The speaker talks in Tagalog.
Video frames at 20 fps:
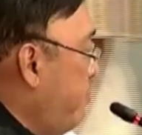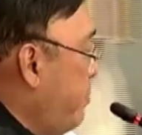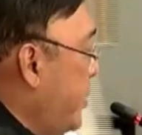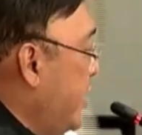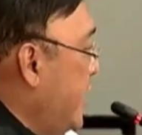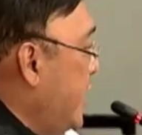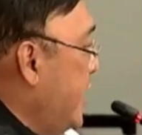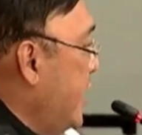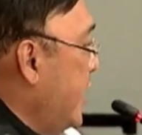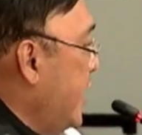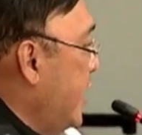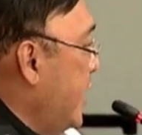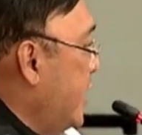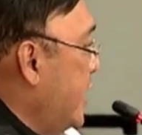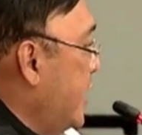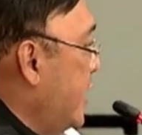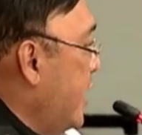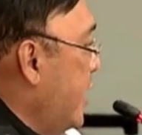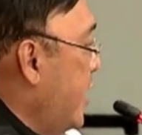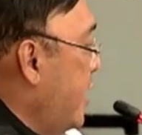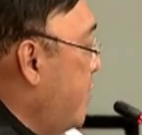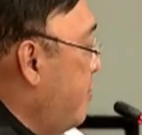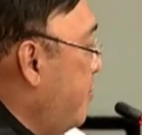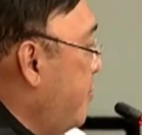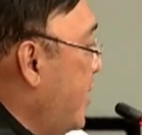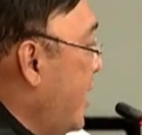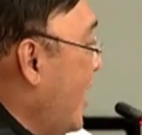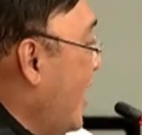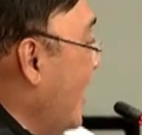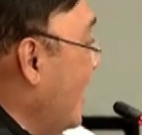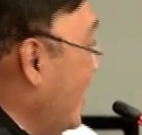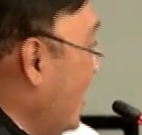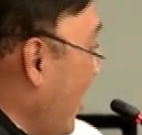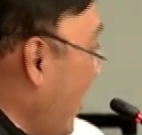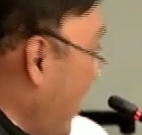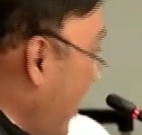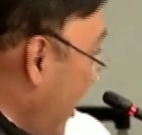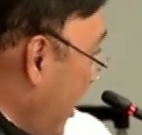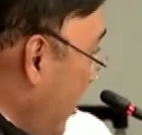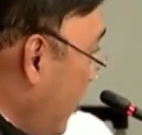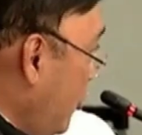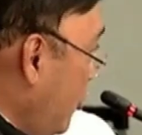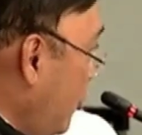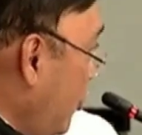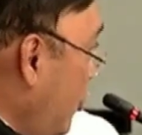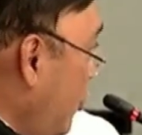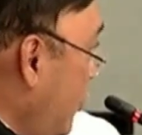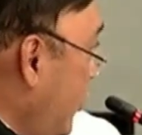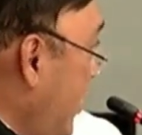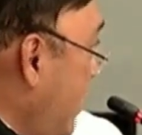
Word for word: business transactions ng kanyang kumpanya.